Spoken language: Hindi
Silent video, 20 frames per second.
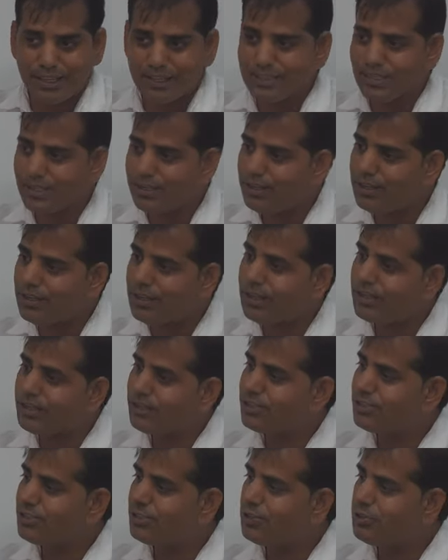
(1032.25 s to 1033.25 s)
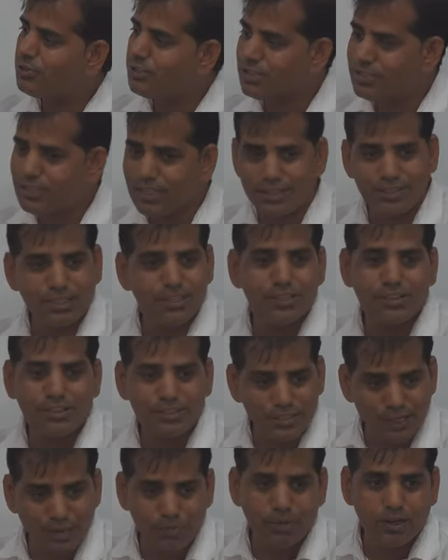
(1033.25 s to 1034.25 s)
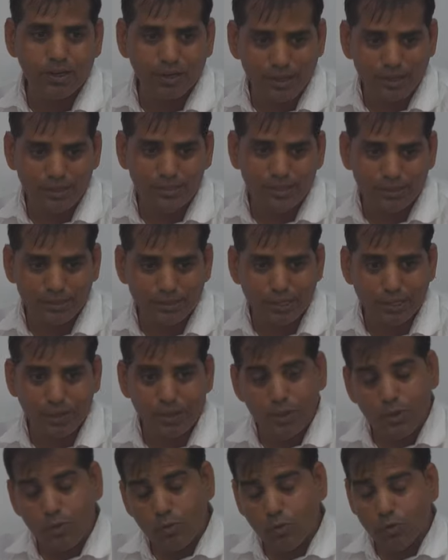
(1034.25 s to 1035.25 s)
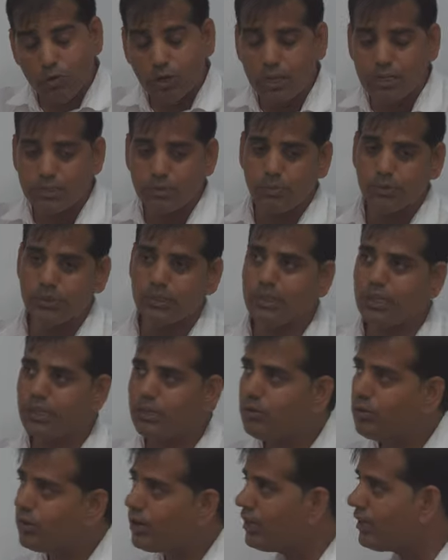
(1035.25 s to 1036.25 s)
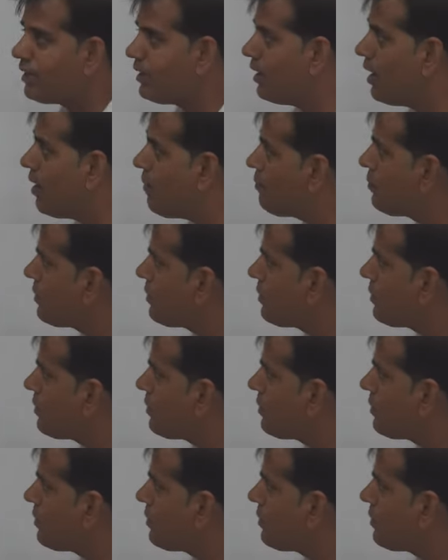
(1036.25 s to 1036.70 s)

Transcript: ऐसा नहीं है कि हर किसी को जनजाति के अंदर शामिल कर लिया जाता है वो राष्ट्रपति के द्वारा किया